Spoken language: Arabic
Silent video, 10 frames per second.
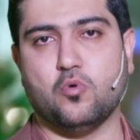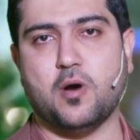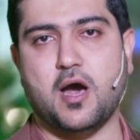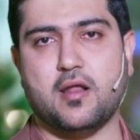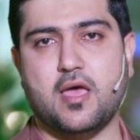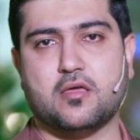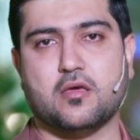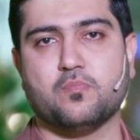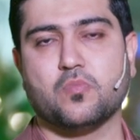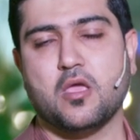المبارك
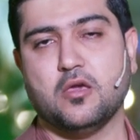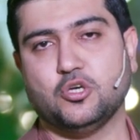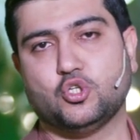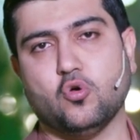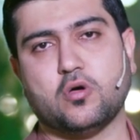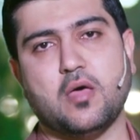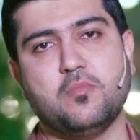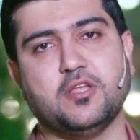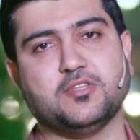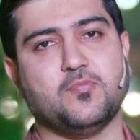اشتق
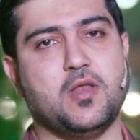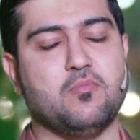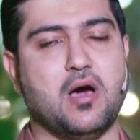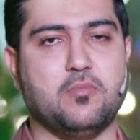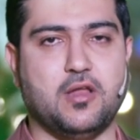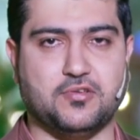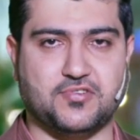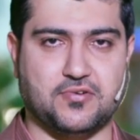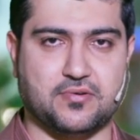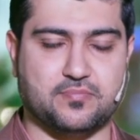من اسم الإمام
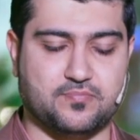الحسن